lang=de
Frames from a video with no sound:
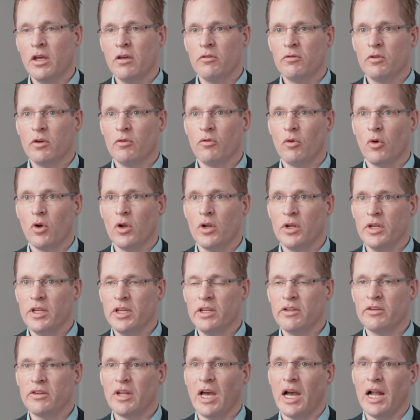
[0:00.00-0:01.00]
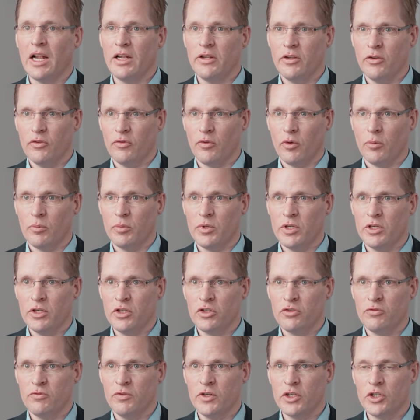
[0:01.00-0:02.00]
Wir wollen nicht Altes vom
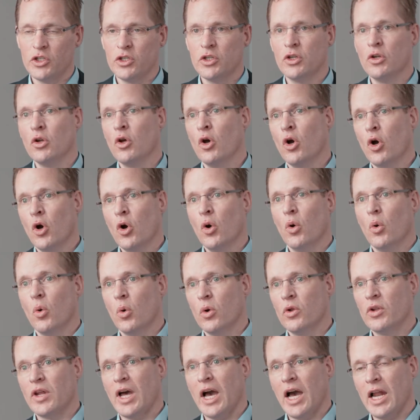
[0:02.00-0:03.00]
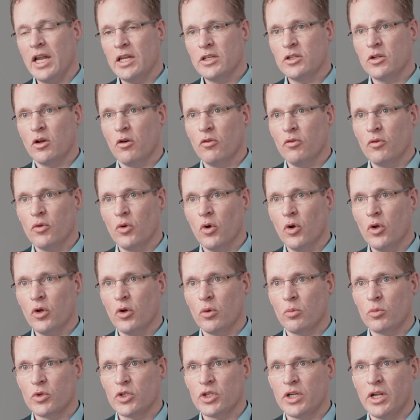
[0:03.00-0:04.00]
Tisch wischen und alles auf neu
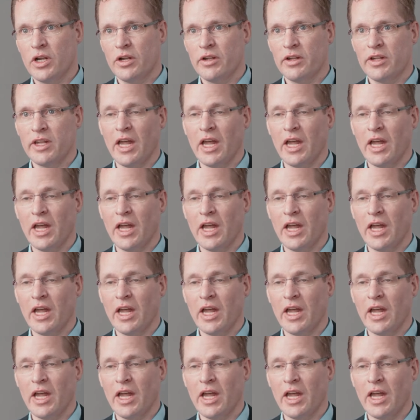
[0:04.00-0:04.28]
umstellen.